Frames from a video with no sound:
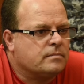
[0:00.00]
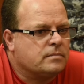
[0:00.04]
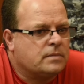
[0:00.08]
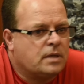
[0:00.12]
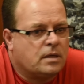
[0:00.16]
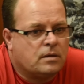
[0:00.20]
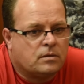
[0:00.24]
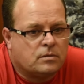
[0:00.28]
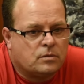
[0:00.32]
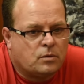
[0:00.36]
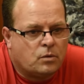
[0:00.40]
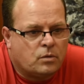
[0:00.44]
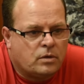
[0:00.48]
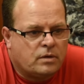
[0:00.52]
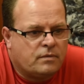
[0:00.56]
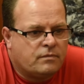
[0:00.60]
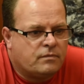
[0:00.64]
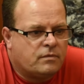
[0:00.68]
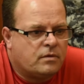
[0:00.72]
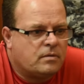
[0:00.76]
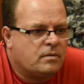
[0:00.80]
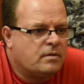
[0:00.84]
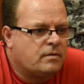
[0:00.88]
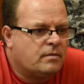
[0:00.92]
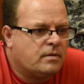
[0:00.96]
tengo los
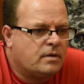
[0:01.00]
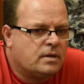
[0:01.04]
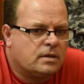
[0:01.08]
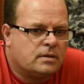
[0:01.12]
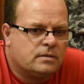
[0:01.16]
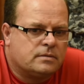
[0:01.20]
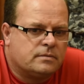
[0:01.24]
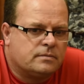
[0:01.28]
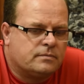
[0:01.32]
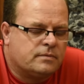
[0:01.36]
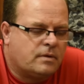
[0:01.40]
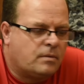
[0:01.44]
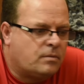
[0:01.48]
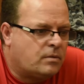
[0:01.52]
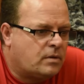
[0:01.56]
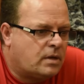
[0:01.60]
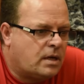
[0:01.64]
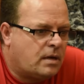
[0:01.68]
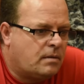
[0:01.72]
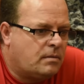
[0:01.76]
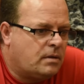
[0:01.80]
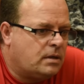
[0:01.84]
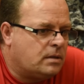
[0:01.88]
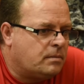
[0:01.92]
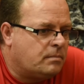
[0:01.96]
informes
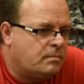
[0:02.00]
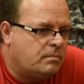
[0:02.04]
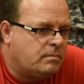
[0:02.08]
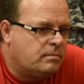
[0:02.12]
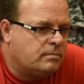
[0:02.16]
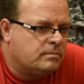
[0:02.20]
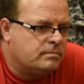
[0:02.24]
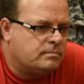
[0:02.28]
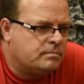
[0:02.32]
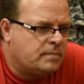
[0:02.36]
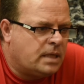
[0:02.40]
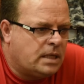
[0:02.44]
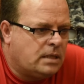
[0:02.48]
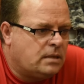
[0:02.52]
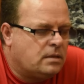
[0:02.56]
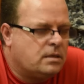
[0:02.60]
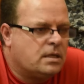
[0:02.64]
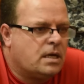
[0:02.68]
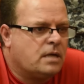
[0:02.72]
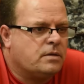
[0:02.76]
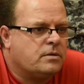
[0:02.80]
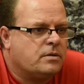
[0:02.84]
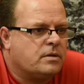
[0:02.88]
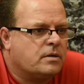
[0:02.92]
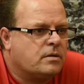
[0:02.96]
favorables.
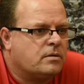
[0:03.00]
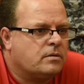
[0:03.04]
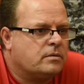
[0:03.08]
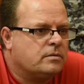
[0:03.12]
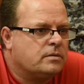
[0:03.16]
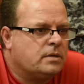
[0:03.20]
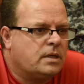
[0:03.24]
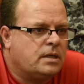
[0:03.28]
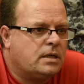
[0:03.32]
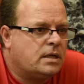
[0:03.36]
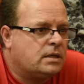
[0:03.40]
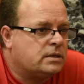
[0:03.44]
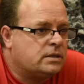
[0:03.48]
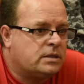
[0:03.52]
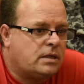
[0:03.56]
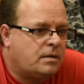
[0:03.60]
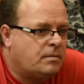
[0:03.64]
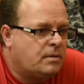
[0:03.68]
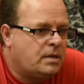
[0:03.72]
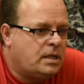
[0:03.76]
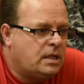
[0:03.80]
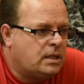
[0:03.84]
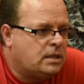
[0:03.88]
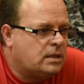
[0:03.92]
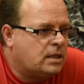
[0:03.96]
20 años de condena,
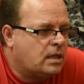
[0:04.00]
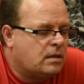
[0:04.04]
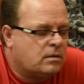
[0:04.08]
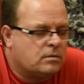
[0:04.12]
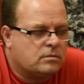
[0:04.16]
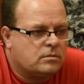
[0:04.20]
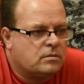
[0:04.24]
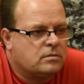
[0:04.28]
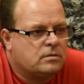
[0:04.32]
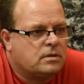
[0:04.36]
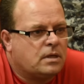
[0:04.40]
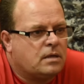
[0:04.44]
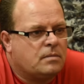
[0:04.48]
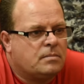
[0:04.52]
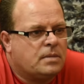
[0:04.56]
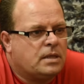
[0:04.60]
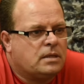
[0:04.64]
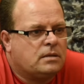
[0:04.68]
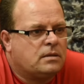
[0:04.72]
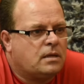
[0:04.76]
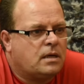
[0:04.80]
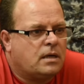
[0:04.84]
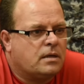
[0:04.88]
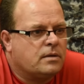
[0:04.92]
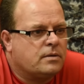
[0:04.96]
rehabilitado
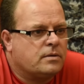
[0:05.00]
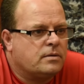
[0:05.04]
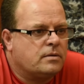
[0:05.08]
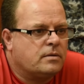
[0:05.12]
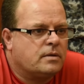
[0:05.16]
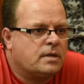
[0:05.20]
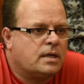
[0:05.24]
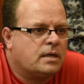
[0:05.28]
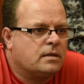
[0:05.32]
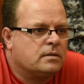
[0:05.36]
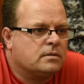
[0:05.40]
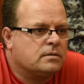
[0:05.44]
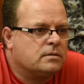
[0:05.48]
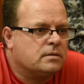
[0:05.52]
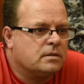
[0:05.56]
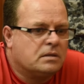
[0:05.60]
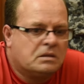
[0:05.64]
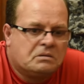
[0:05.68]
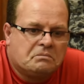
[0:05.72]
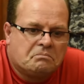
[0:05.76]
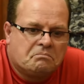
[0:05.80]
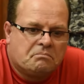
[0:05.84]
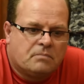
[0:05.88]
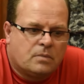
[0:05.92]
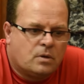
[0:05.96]
totalmente las drogas,
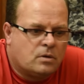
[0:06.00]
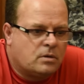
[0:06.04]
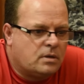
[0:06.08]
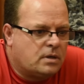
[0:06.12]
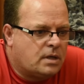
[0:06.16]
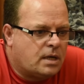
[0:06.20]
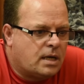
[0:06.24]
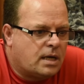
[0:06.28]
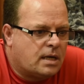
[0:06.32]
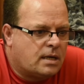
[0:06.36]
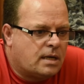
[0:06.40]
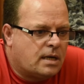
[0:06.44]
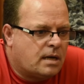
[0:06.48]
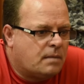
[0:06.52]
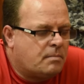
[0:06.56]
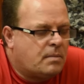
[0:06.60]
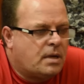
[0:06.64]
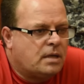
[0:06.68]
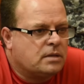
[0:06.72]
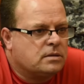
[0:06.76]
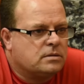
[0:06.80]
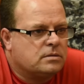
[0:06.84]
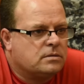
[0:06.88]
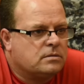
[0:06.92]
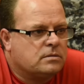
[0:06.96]

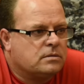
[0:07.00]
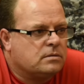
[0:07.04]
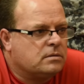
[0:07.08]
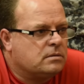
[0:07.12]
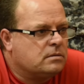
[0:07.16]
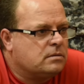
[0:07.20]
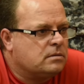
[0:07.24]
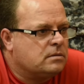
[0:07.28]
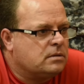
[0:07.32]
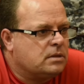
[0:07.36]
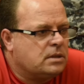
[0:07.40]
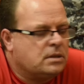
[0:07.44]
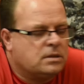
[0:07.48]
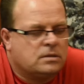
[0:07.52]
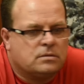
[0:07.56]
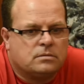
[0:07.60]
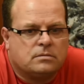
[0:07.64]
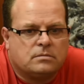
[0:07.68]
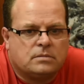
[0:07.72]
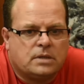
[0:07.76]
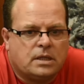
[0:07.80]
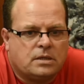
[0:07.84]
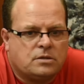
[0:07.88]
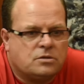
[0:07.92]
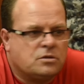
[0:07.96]
jamás hizo
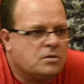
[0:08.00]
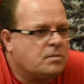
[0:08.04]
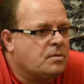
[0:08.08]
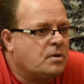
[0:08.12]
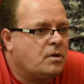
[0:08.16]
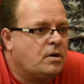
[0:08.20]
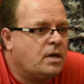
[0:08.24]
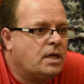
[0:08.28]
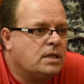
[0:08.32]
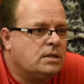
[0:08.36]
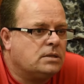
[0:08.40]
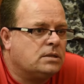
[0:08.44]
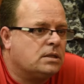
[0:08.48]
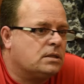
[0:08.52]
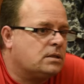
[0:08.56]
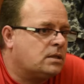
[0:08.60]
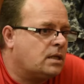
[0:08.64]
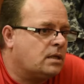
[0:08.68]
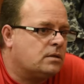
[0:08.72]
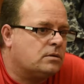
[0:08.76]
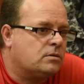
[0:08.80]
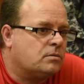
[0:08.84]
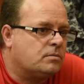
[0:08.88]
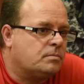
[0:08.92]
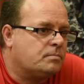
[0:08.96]
un hecho de violencia,
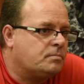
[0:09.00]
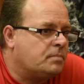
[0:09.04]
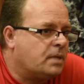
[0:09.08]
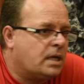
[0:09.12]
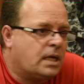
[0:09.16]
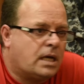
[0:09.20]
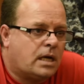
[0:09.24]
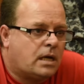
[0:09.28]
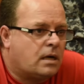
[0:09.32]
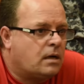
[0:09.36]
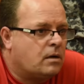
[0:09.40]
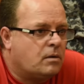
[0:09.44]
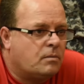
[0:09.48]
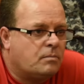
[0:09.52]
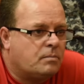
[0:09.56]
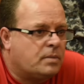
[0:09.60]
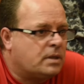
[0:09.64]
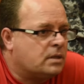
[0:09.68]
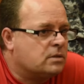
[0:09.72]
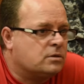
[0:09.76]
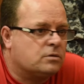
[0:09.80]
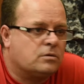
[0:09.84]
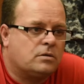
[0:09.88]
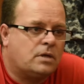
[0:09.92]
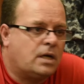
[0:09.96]
tanto pegarle a un
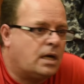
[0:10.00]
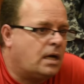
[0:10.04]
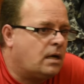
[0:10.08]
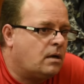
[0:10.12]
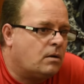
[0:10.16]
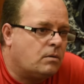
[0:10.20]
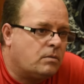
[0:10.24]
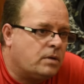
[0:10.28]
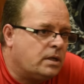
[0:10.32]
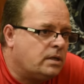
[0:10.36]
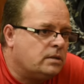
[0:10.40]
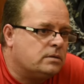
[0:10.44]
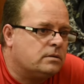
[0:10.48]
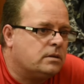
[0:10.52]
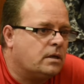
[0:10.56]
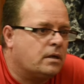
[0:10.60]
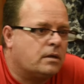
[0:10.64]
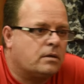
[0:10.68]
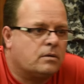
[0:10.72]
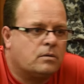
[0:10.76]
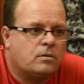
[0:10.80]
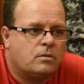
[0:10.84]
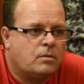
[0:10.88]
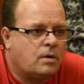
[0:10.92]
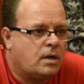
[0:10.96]
personal, a un
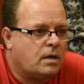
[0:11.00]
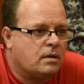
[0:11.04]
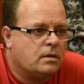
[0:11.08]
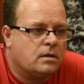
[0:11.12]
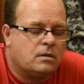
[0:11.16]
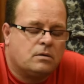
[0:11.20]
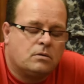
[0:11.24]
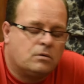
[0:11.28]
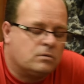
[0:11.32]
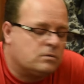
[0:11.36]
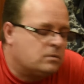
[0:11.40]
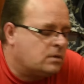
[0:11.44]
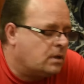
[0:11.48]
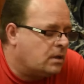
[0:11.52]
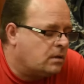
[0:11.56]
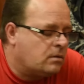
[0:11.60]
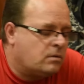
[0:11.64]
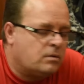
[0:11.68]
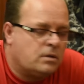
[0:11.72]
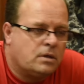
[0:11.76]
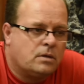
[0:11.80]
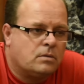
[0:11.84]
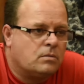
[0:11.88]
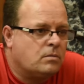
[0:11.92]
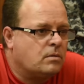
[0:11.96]
interno o a alguien, no
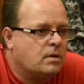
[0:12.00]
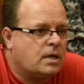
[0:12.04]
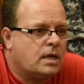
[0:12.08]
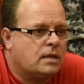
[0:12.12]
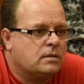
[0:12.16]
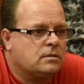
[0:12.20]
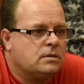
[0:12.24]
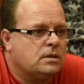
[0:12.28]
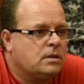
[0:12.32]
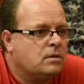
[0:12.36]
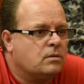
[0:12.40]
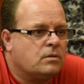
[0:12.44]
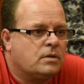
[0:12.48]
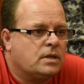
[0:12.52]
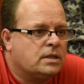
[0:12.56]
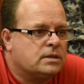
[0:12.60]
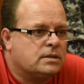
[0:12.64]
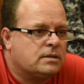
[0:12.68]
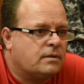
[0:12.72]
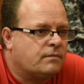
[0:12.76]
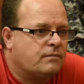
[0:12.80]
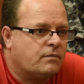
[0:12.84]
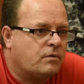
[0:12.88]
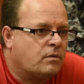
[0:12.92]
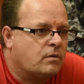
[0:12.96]
tengo ningún castigo de
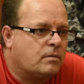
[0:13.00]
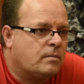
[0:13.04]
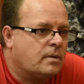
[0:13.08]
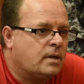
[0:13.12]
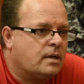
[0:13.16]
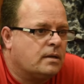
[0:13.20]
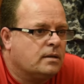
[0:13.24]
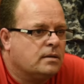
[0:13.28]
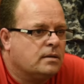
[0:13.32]
esa forma.